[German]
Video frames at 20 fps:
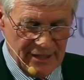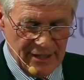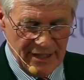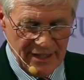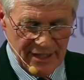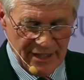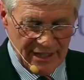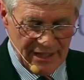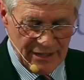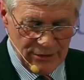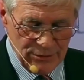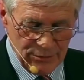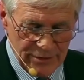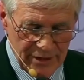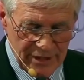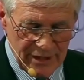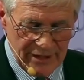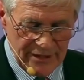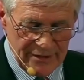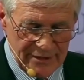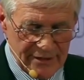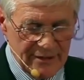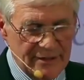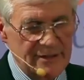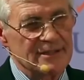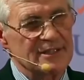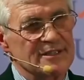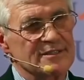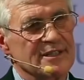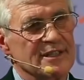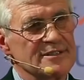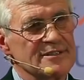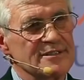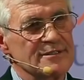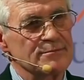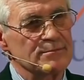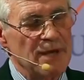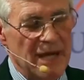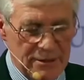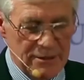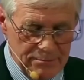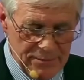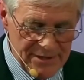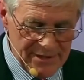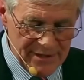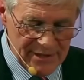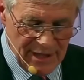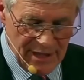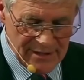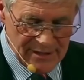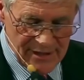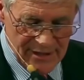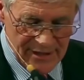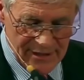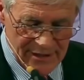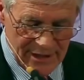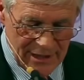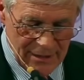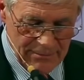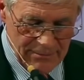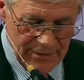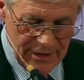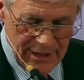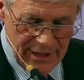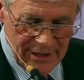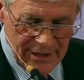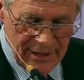Lehrern und Eltern das Ganze ein bisschen ans Licht kam,